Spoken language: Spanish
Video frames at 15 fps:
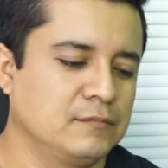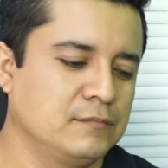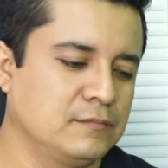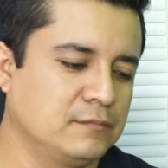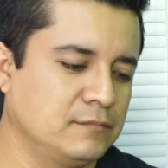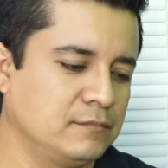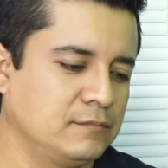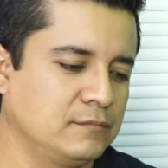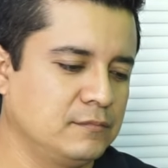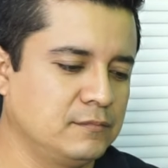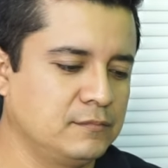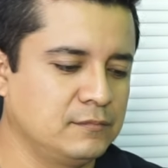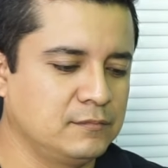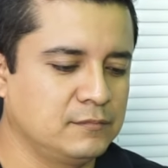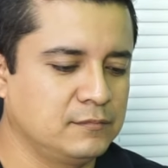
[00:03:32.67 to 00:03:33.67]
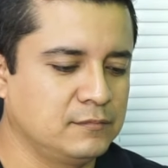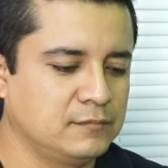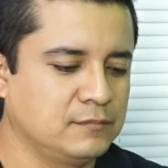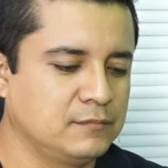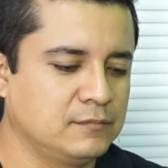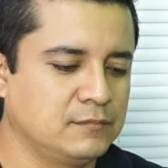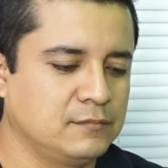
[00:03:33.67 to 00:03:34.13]
Hola, ¿qué tal amigos?
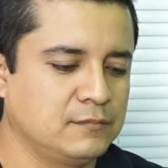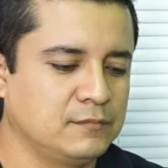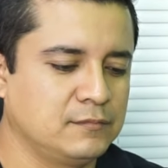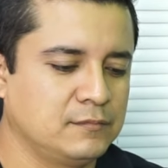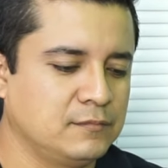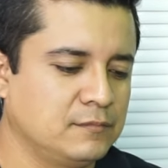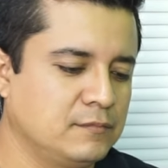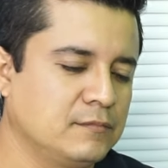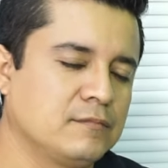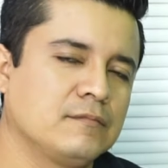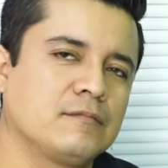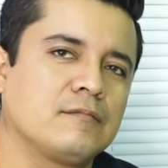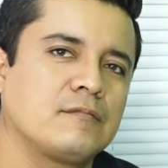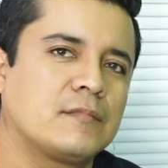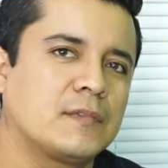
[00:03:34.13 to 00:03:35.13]
Este video lo...